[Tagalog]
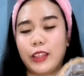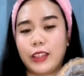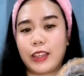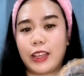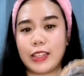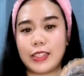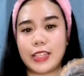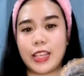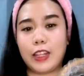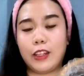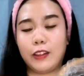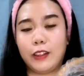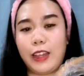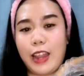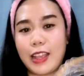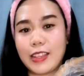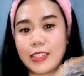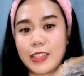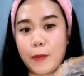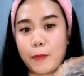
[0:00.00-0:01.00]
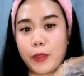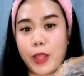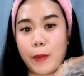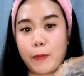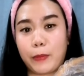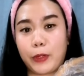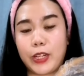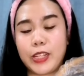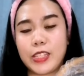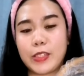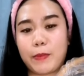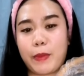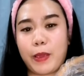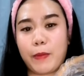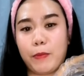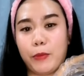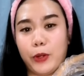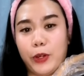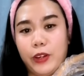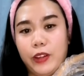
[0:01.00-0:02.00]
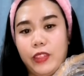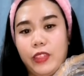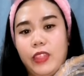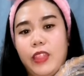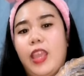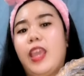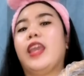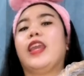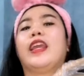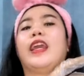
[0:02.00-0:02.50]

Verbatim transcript: Kasi nung last September is my birthday.